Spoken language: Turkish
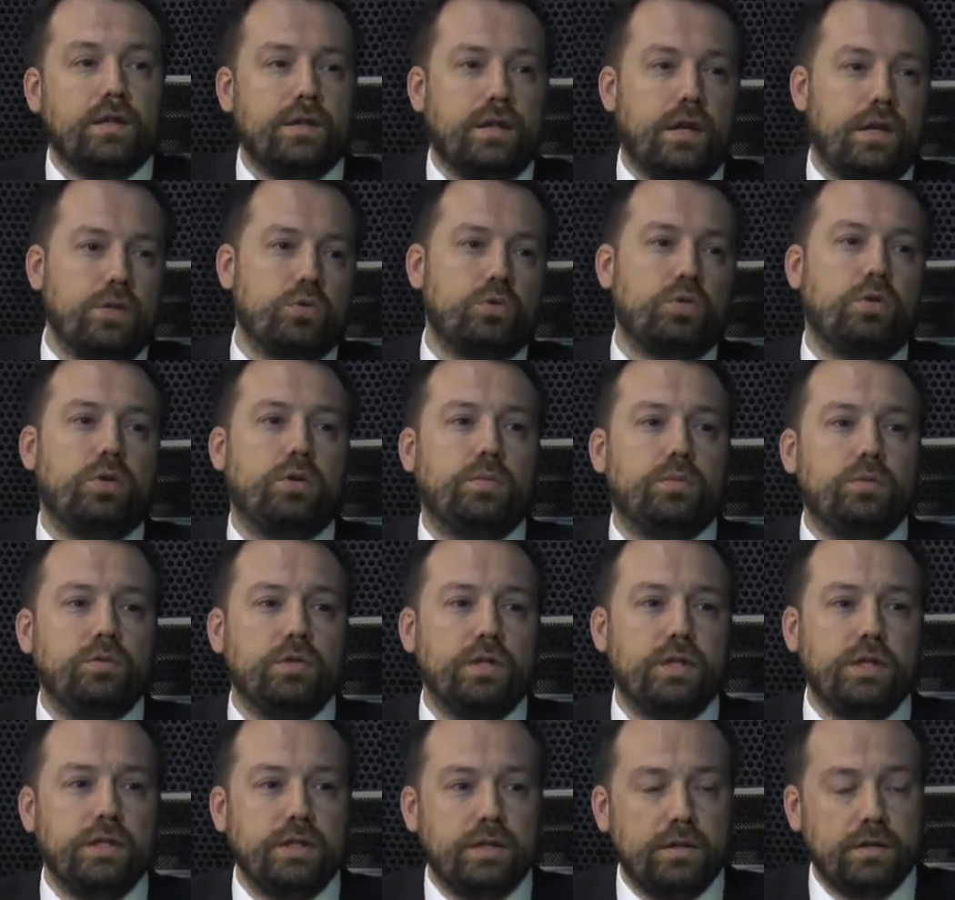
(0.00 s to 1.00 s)
Daha sonra
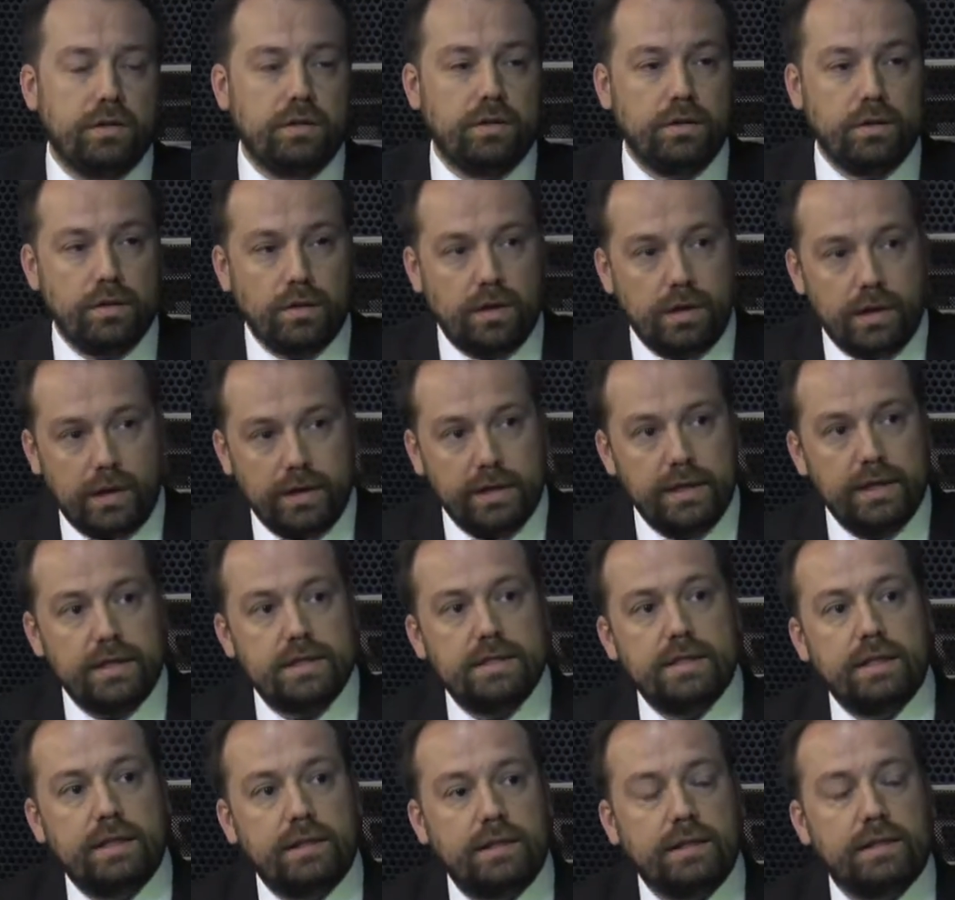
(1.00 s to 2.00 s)
bunları
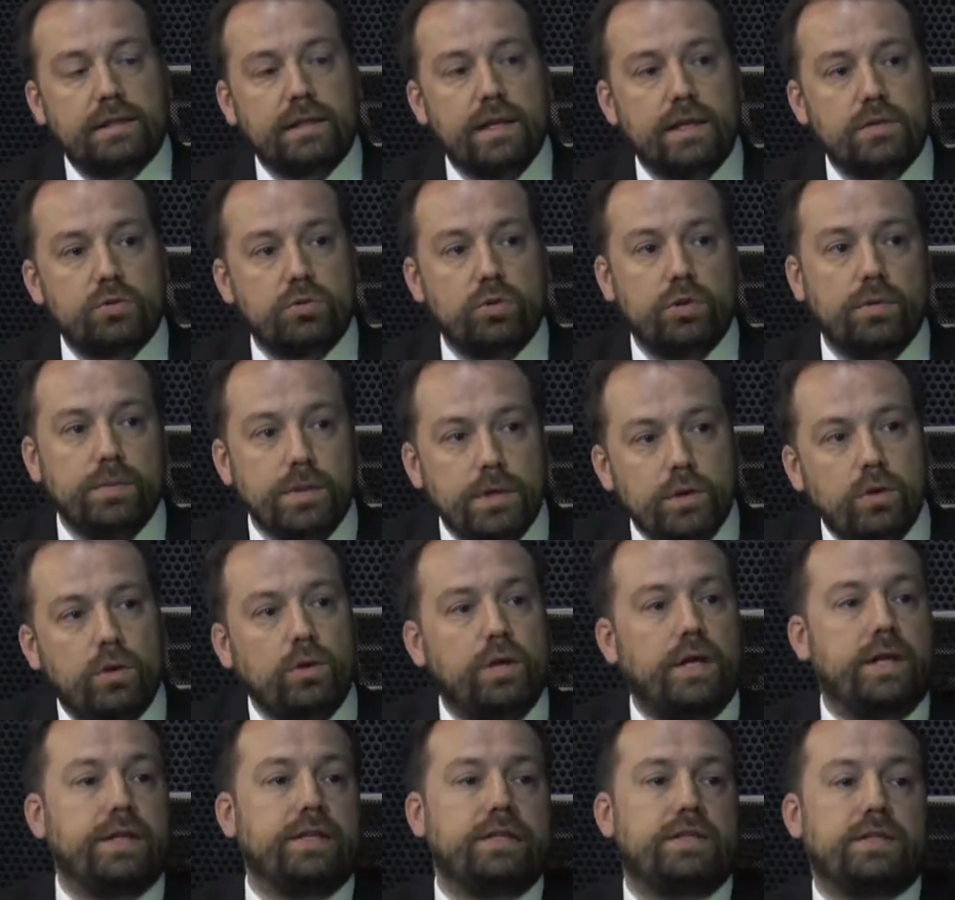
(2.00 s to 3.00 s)
analiz ettikten sonra bir
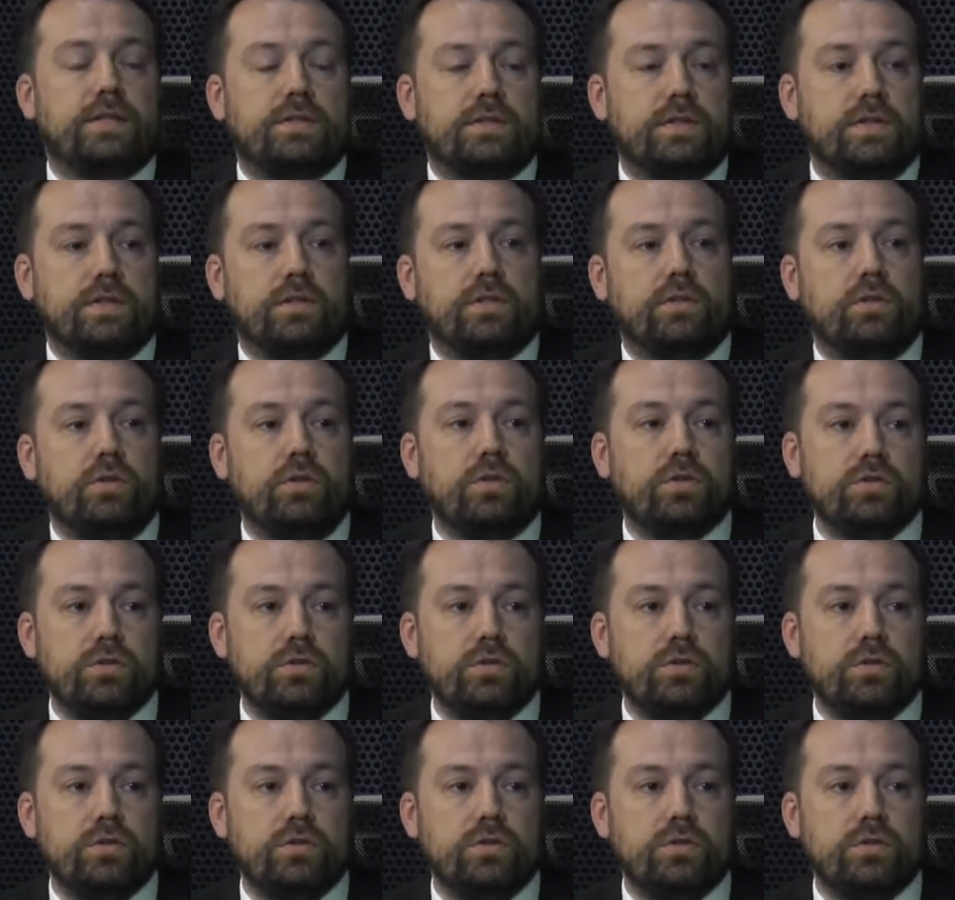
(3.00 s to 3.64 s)
yol haritası hazırlıyoruz.